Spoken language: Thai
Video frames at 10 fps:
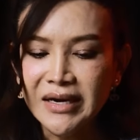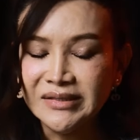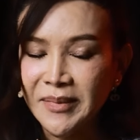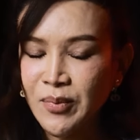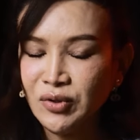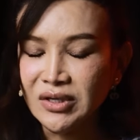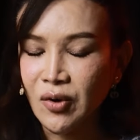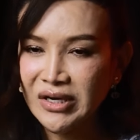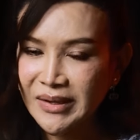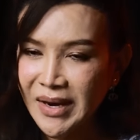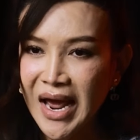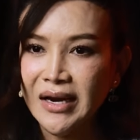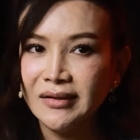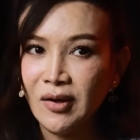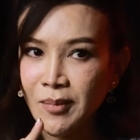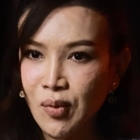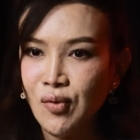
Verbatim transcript: เนี่ยจะไม่พูดถึงคนนี้ไม่ได้เลยต้อง